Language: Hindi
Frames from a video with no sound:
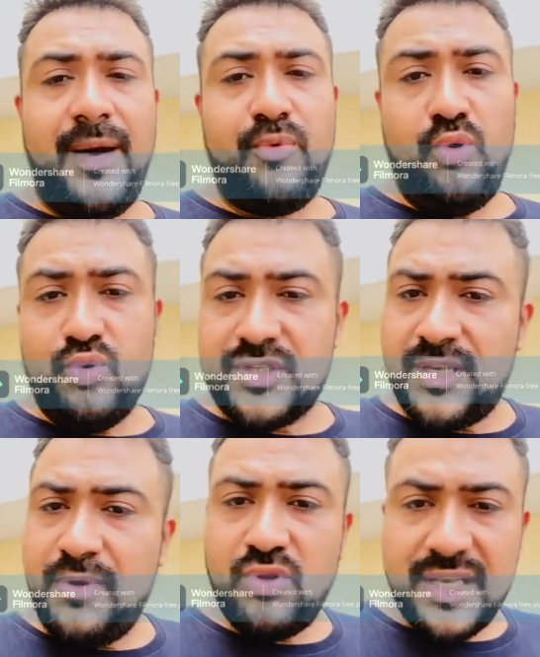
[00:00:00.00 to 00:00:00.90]
आपको उस
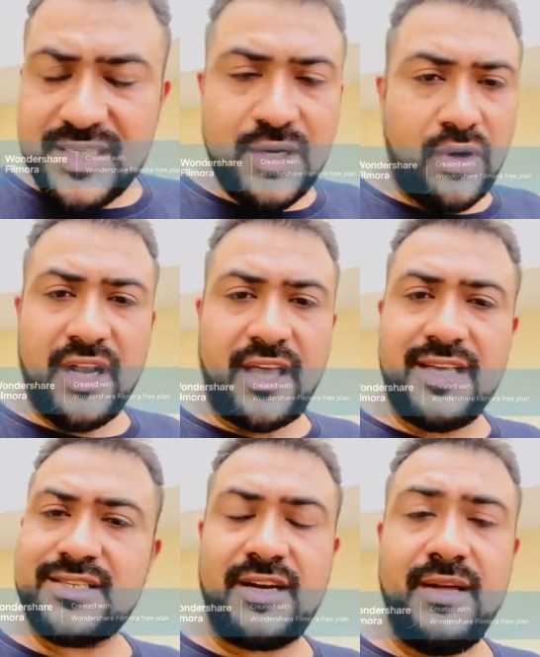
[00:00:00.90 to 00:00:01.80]
समय तो ईजी गोइंग लगेगी
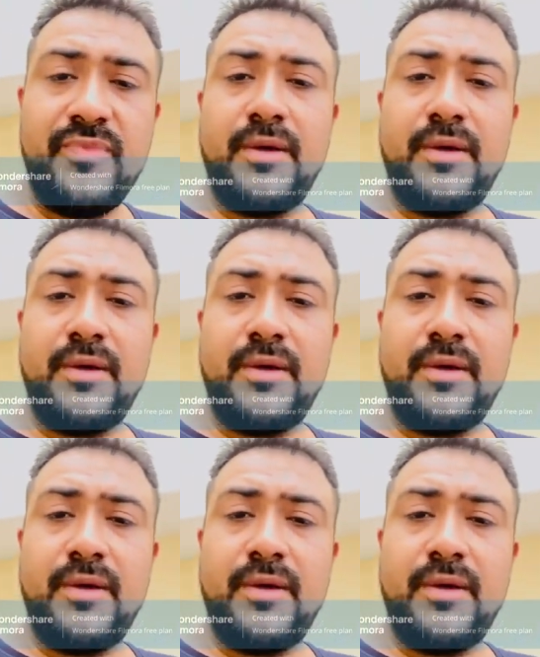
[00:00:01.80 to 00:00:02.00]
स्टडी